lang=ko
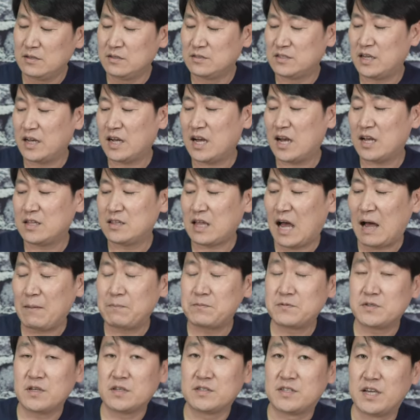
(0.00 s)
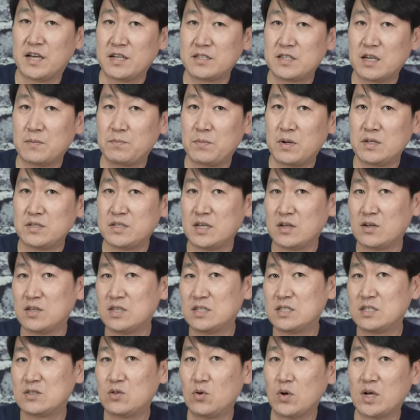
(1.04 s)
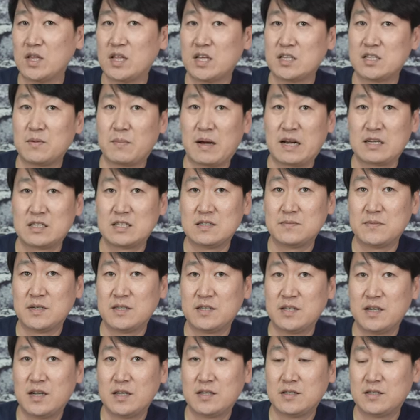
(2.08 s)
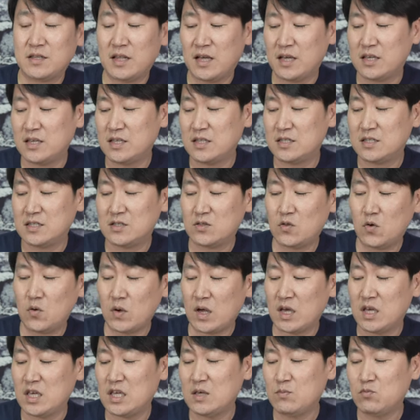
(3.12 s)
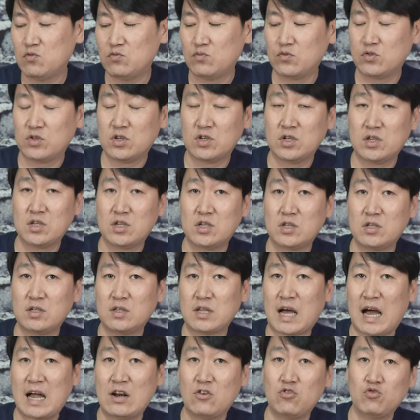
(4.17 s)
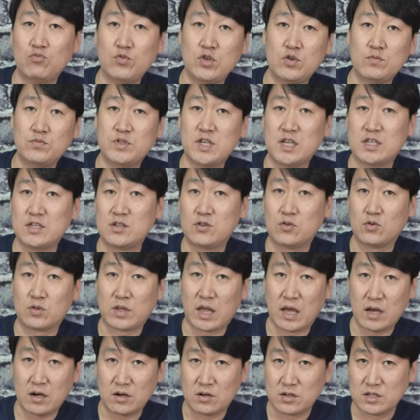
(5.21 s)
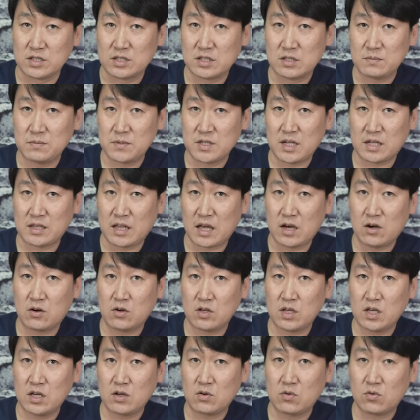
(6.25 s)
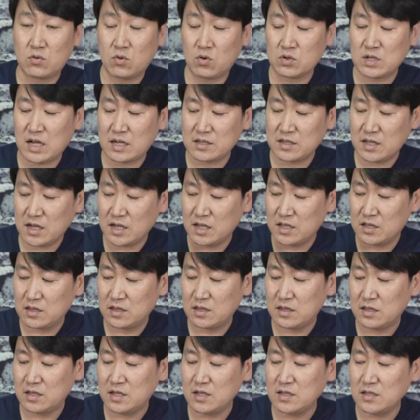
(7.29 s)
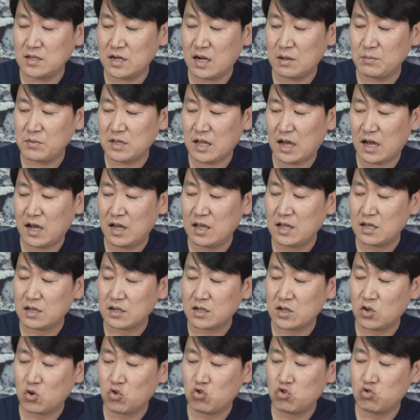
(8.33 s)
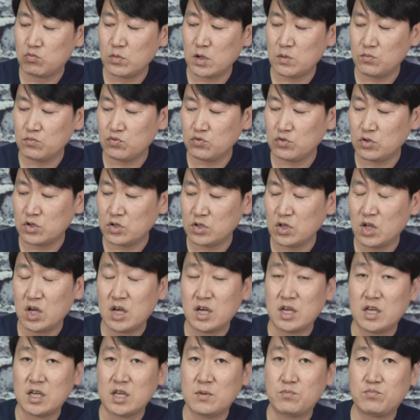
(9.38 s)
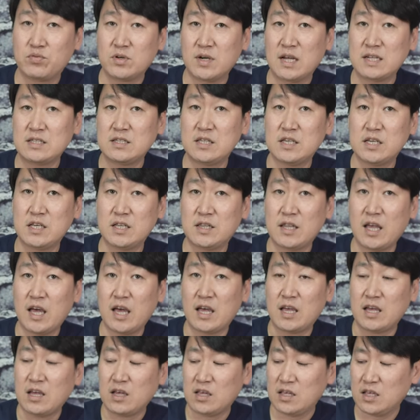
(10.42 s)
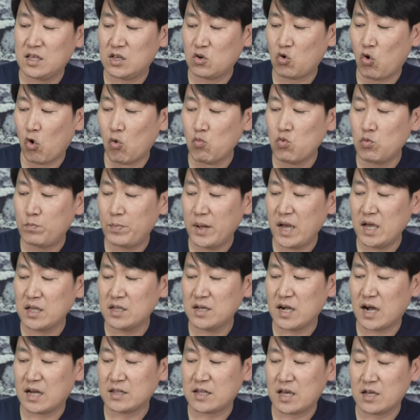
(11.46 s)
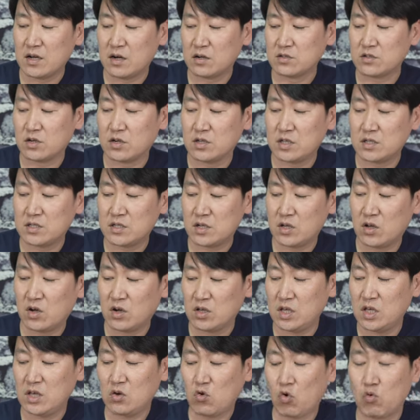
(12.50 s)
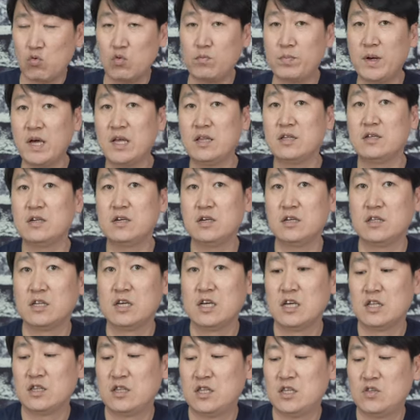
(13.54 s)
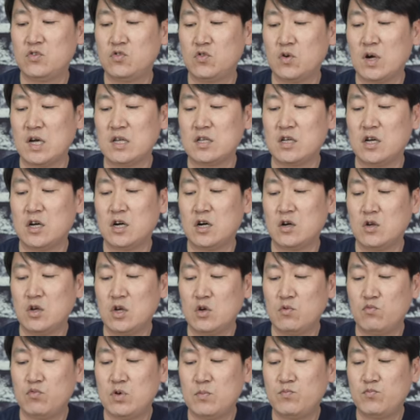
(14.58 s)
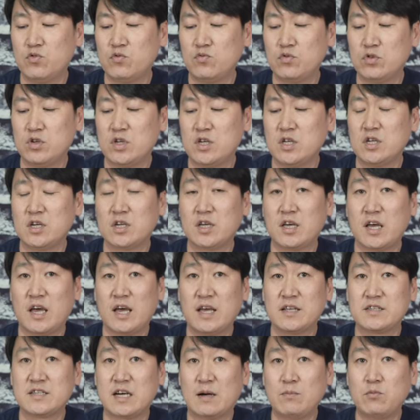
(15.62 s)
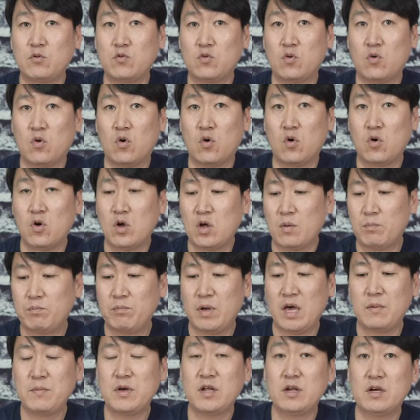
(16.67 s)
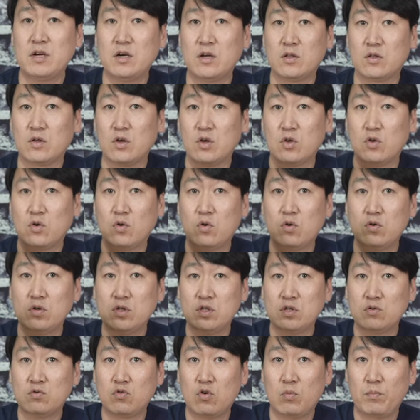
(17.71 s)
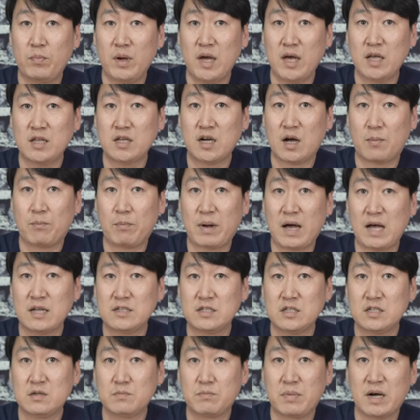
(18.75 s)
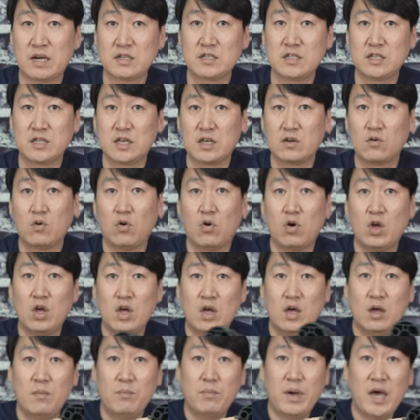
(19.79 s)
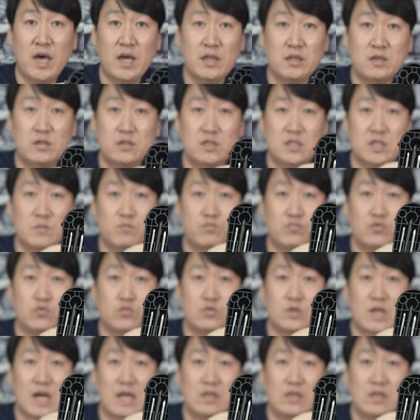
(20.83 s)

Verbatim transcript: 제가 앞서 제일 첫 번째로 이 스톡에 대해서 말씀을 드렸는데 이 스톡의 이 부분은 알루미늄 재질로 되어 있습니다. 되어 있고 상당히 튼튼합니다. 그리고 후면부는 이 플라스틱인데 이 고무 패드가 되어져 있어요. 이 고무 패드는 뒤쪽에서 윗부분을 이렇게 잡고 빼면은 이런 식으로 패드가 빠지는 방식이고 패드 뒷부분